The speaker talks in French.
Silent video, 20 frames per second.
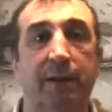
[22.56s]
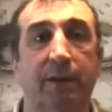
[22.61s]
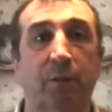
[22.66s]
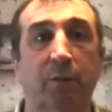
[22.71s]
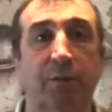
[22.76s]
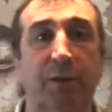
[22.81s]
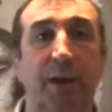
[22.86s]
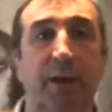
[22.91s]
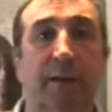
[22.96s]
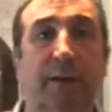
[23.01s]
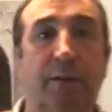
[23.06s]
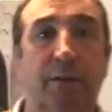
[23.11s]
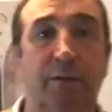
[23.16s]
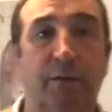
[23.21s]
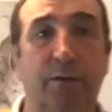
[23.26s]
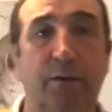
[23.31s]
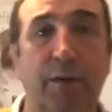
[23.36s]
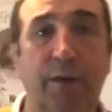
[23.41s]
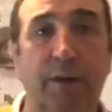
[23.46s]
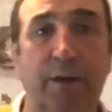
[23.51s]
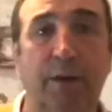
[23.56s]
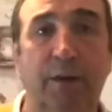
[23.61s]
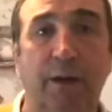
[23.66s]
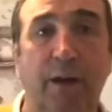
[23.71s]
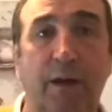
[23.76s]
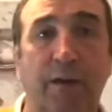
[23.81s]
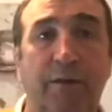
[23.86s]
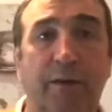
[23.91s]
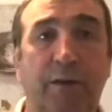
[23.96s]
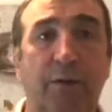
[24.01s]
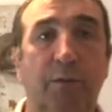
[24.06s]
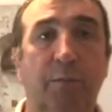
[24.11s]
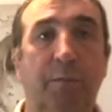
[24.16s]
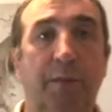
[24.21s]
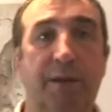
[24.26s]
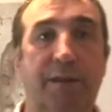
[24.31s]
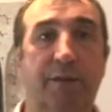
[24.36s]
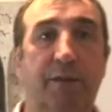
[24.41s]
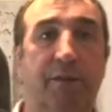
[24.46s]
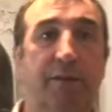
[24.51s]
un contact avec une
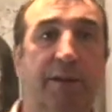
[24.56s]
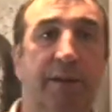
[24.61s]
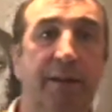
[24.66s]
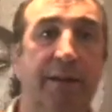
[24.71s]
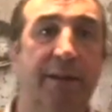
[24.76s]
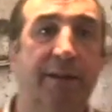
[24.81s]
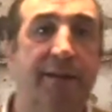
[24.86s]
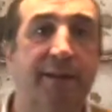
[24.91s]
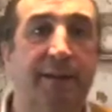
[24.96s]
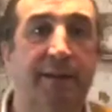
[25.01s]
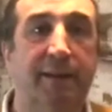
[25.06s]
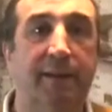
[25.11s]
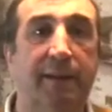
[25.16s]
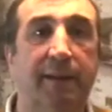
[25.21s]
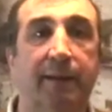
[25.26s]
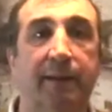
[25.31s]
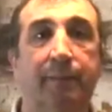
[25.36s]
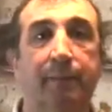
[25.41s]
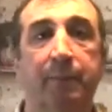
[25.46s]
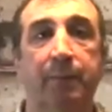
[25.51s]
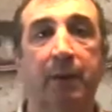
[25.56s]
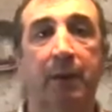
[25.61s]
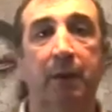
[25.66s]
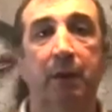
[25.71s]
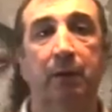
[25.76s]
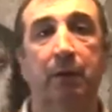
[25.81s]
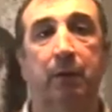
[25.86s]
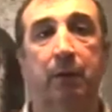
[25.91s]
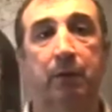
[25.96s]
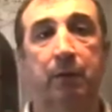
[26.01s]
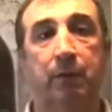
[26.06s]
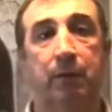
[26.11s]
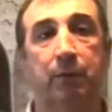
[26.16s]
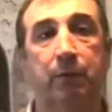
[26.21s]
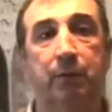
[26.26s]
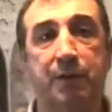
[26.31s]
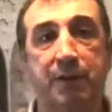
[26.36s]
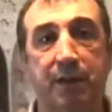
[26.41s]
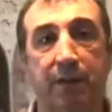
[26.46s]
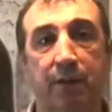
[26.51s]
personne qui est décédée. Euh,
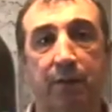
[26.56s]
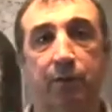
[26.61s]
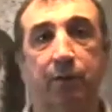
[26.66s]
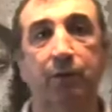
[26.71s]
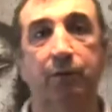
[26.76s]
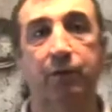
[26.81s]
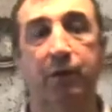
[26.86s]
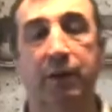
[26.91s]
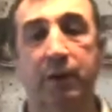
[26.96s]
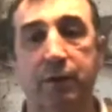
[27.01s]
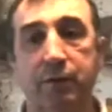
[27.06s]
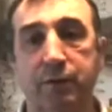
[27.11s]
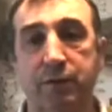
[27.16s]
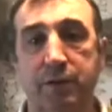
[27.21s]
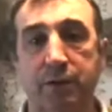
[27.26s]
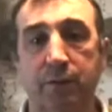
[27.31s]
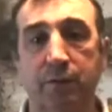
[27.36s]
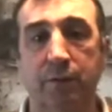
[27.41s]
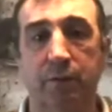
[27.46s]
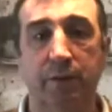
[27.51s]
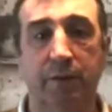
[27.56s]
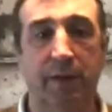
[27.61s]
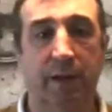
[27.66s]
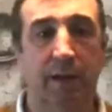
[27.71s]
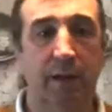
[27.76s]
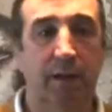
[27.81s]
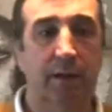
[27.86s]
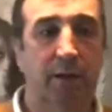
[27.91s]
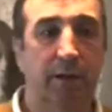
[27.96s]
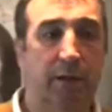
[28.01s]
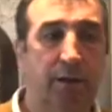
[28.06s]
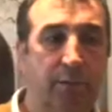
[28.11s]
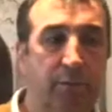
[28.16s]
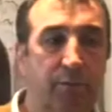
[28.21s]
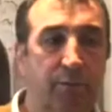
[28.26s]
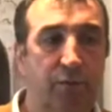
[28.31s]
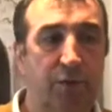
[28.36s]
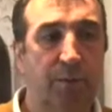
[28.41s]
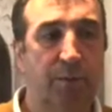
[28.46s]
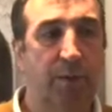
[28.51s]
une séance de voyance, on est là, et
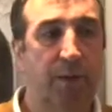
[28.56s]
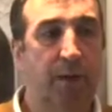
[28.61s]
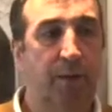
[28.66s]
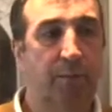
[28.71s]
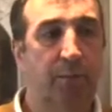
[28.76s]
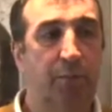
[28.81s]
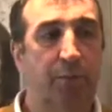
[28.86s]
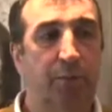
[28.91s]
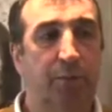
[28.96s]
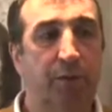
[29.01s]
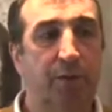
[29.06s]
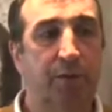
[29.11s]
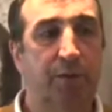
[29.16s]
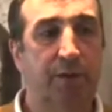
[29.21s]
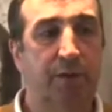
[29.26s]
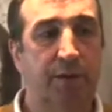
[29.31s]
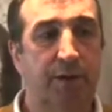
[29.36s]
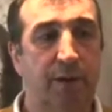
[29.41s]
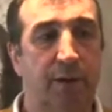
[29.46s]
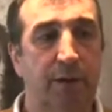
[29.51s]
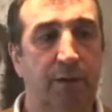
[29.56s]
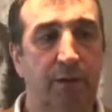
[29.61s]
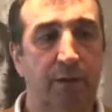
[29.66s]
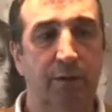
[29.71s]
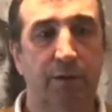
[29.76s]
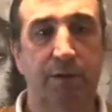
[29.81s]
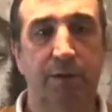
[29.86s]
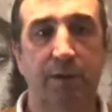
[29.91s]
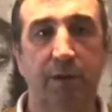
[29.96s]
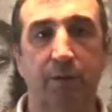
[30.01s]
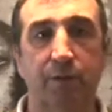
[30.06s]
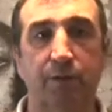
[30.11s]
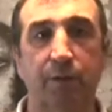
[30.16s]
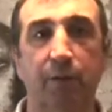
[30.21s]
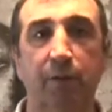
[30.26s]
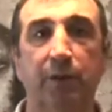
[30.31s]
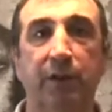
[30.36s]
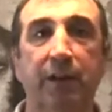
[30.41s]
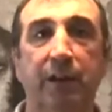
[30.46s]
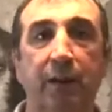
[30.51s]
j'appellerais plutôt ça une séance
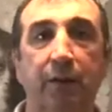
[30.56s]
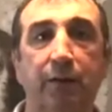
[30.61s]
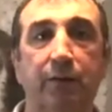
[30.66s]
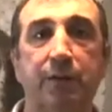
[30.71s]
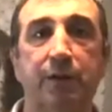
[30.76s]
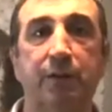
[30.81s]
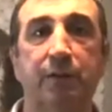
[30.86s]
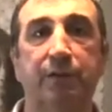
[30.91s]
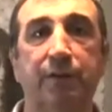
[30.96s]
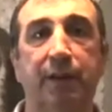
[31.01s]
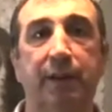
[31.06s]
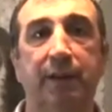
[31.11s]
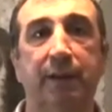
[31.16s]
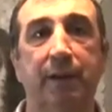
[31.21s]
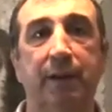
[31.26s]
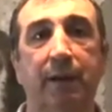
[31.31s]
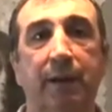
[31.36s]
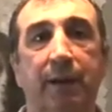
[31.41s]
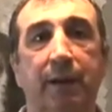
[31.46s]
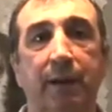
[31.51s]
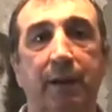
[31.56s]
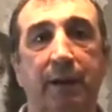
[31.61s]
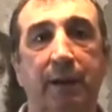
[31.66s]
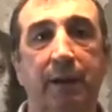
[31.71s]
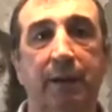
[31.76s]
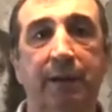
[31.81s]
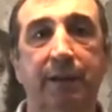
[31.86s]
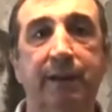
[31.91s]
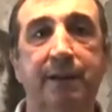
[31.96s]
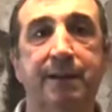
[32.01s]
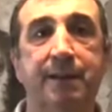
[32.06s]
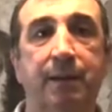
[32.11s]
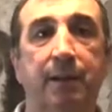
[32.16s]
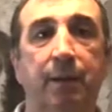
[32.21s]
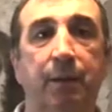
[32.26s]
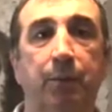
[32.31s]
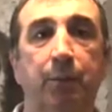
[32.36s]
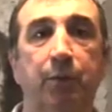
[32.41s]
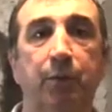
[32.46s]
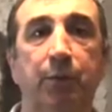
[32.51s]
de guidance en fait. L'idée, c'est
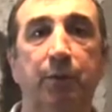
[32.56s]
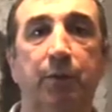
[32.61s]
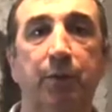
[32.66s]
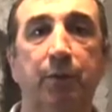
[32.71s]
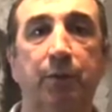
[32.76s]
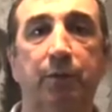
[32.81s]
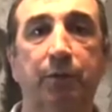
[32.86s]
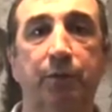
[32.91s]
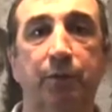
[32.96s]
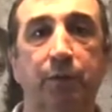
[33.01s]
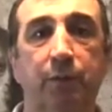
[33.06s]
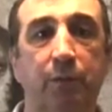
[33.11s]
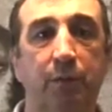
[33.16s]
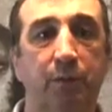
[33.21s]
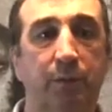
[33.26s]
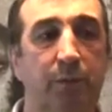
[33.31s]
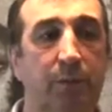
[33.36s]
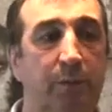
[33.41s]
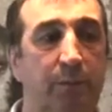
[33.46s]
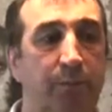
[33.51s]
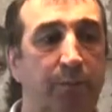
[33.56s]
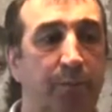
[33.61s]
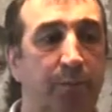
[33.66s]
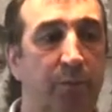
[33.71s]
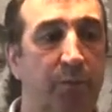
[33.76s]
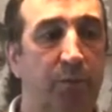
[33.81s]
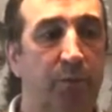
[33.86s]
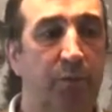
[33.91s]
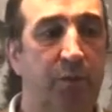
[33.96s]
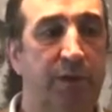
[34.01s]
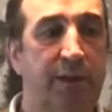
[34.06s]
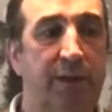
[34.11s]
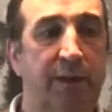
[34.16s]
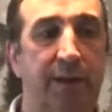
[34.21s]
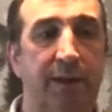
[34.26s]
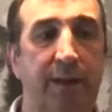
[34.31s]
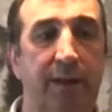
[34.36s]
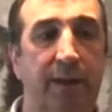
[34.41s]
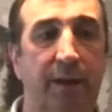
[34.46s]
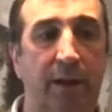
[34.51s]
de plutôt vous,
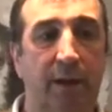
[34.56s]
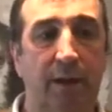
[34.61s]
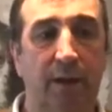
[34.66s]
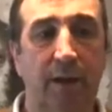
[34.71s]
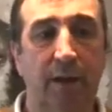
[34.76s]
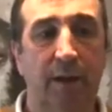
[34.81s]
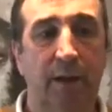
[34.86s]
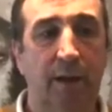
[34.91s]
aider à,